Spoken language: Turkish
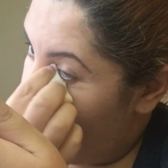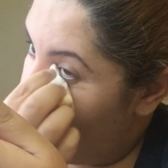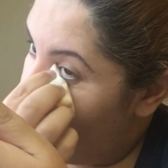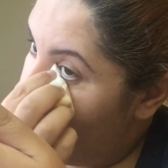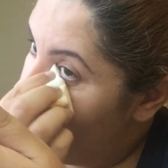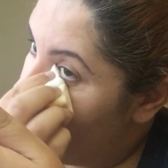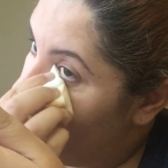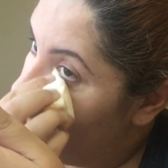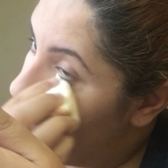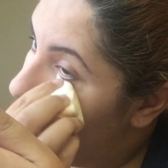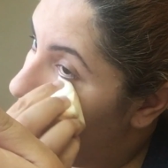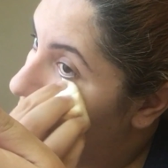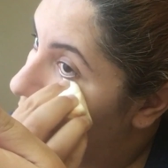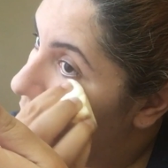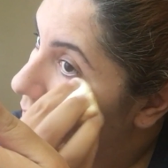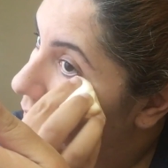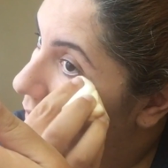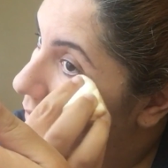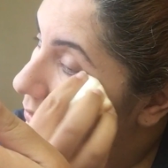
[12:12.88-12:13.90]
Bunun satış
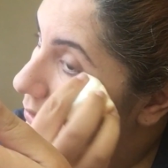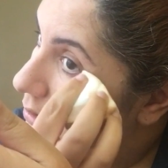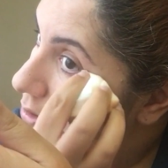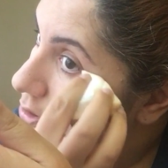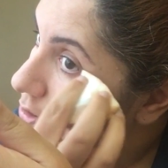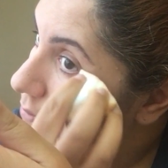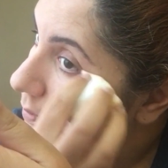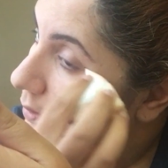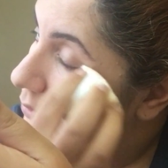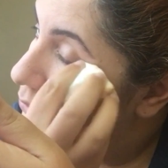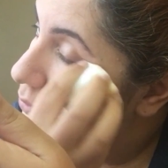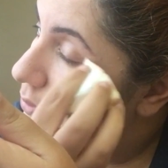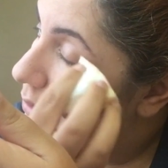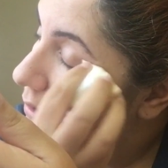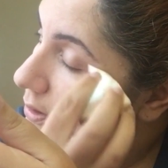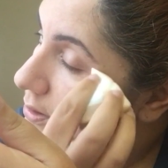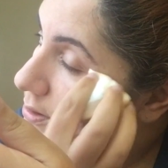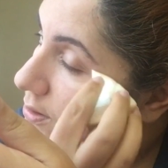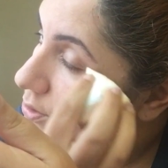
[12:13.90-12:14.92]
fiyatı ne kadar acaba?
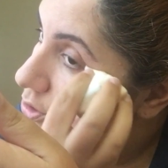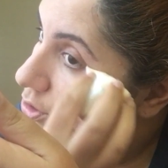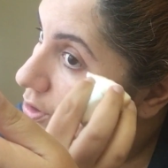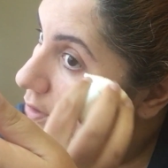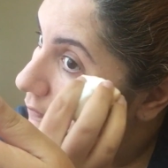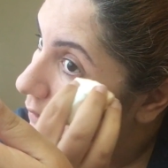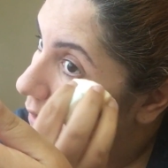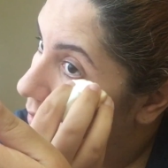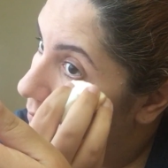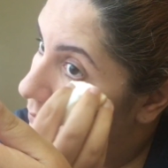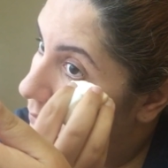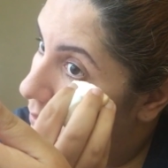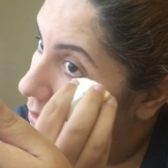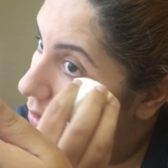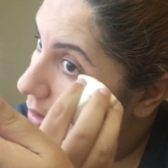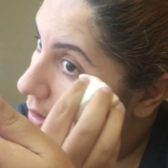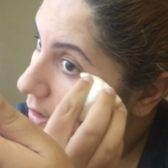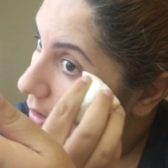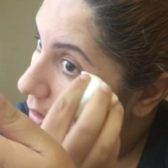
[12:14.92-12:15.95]
Türkiye'de satışta var mı?
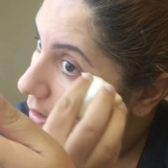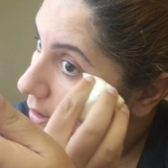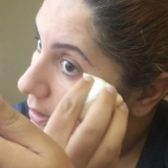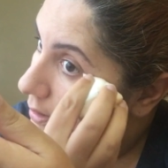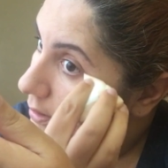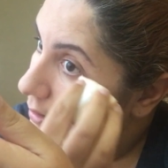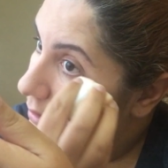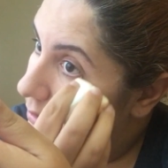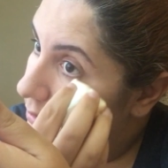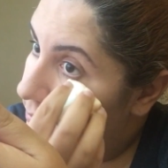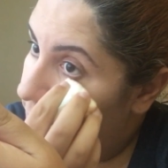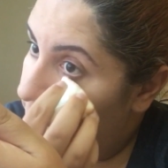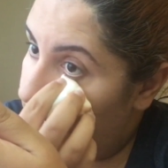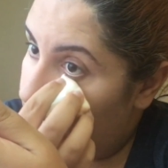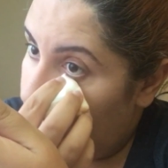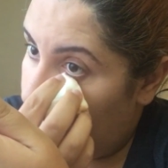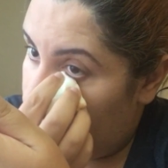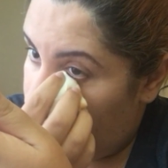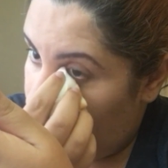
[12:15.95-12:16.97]
Girdi
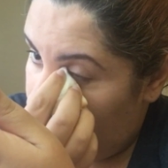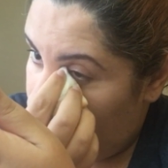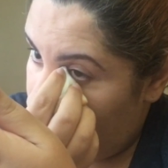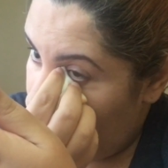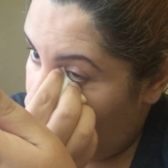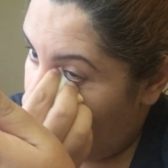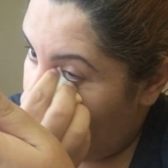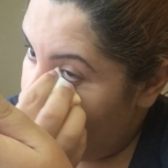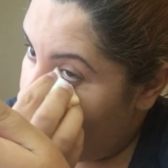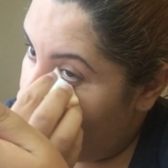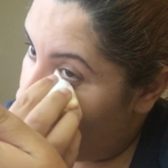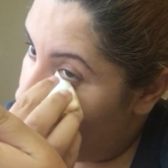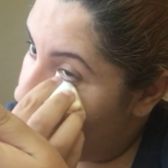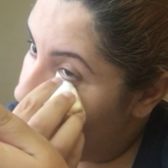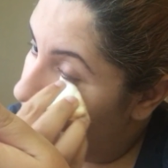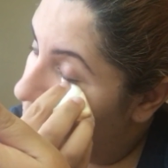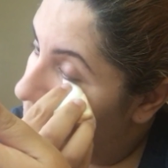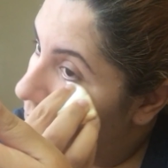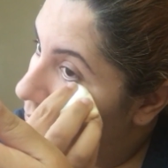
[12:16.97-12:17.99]
mi? Yeni mi girer?
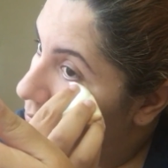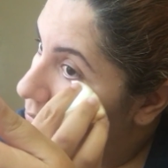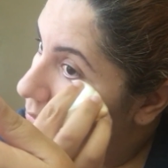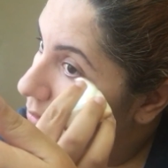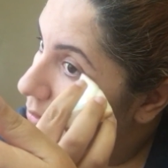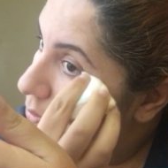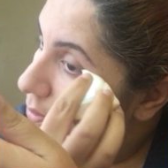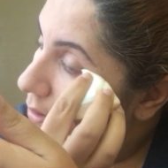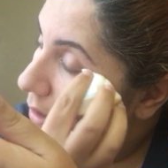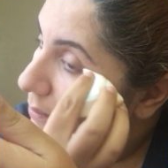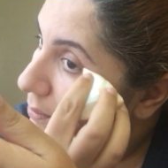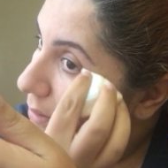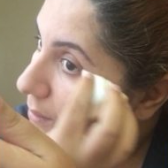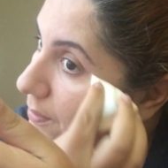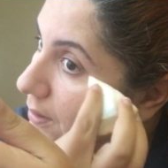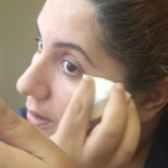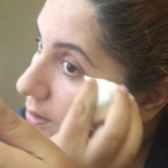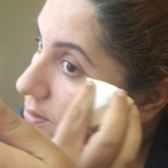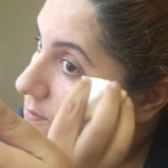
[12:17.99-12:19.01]
Girecek mi? Onları
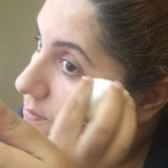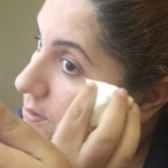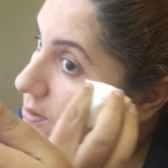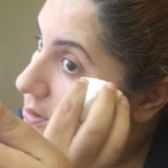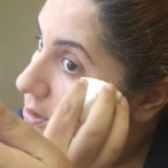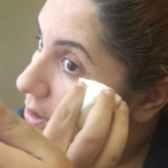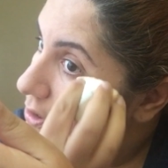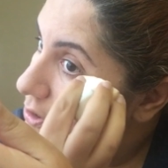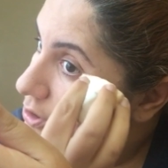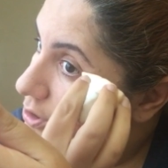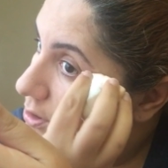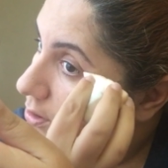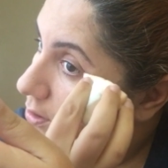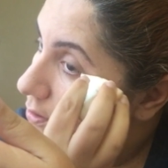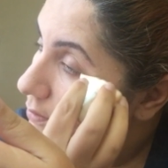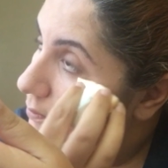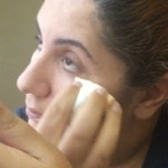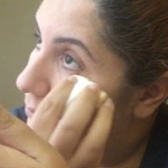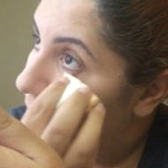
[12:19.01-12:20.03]
öğrenmem lazım sizler için.
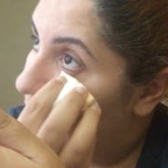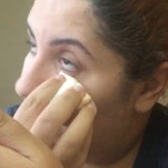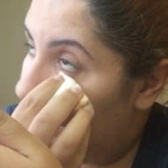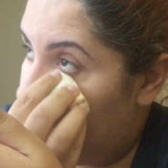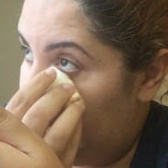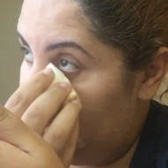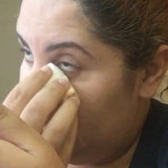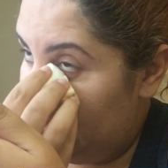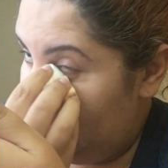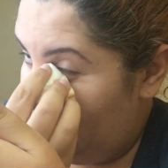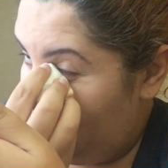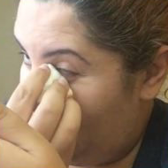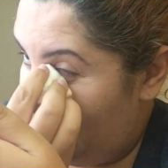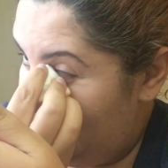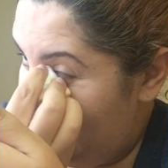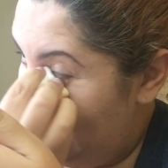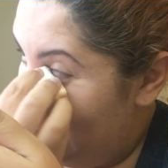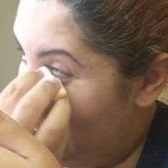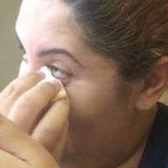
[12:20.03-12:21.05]
Bilginiz
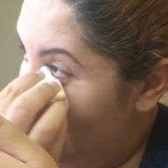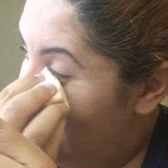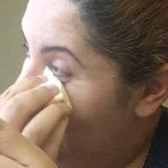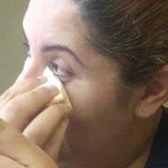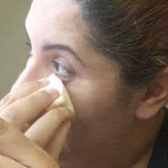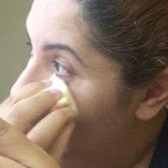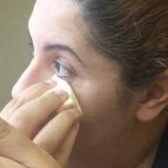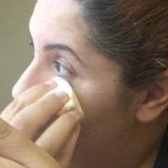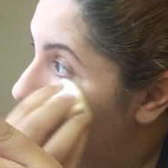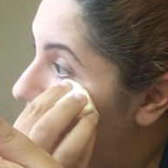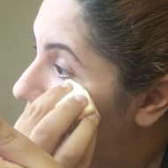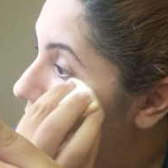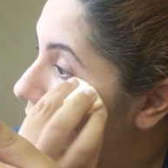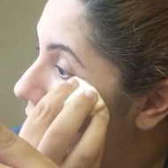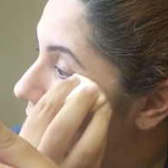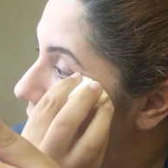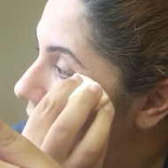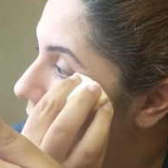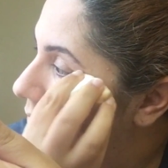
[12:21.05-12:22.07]
varsa yazarsanız
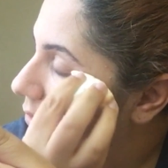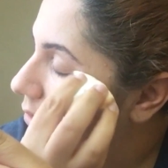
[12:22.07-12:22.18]
sevinirim.